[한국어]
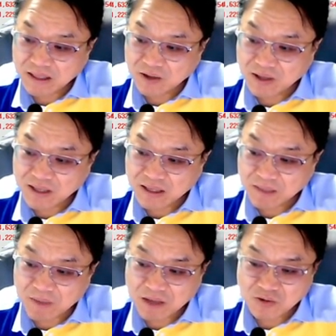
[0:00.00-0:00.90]
왔다 갔다
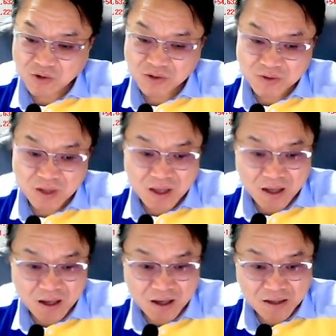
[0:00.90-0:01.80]
왔다 갔다
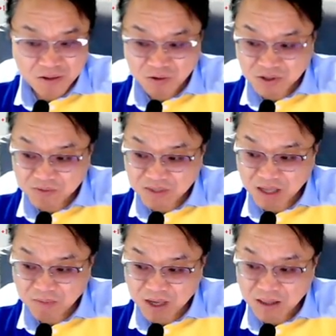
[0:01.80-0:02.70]
박스권 아, 이루고
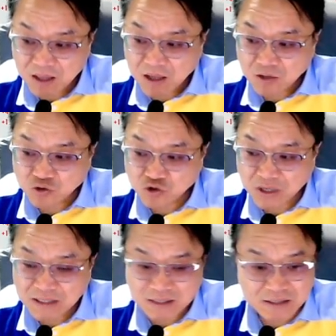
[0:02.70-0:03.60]
있습니다만
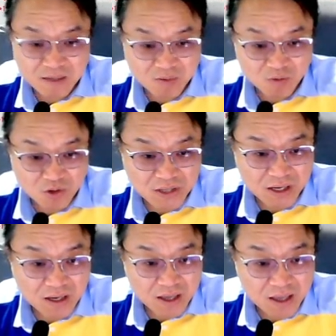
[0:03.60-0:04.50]
추가 상승을 한번
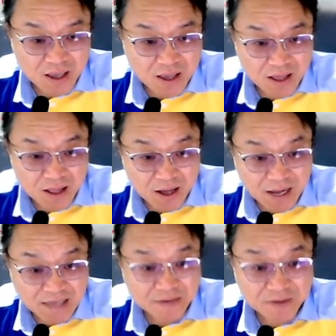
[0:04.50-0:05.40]

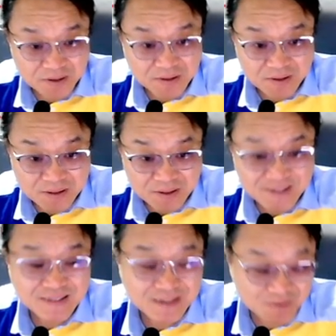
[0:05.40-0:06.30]
모색하려는
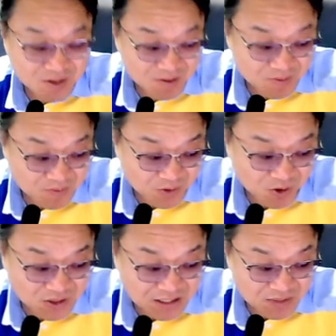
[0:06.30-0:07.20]
그런 흐름들
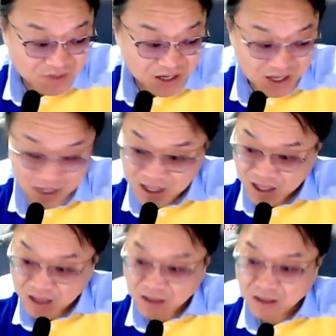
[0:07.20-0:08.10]
보이고 있지
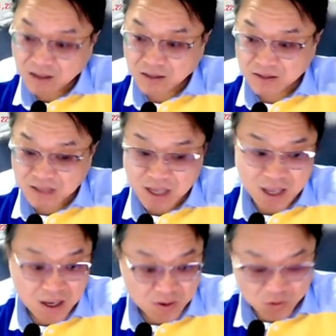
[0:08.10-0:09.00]
않습니까?
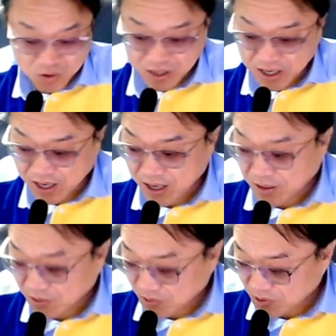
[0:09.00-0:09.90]
자,
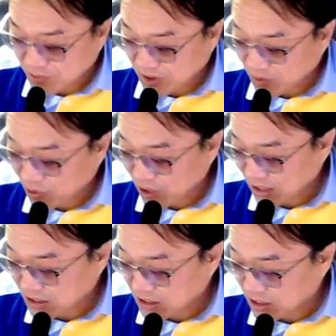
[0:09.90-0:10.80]
그렇게 여러분들
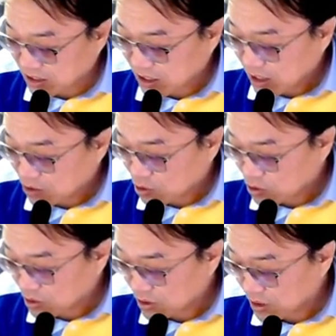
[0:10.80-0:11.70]
피보나치
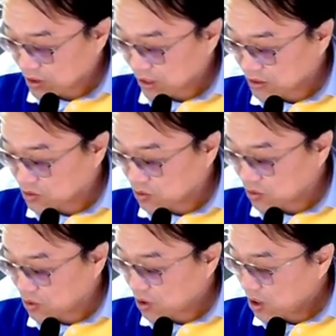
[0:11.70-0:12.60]
조정대를
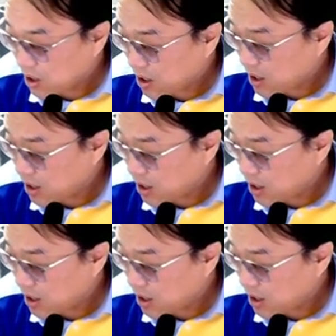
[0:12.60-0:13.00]
가지고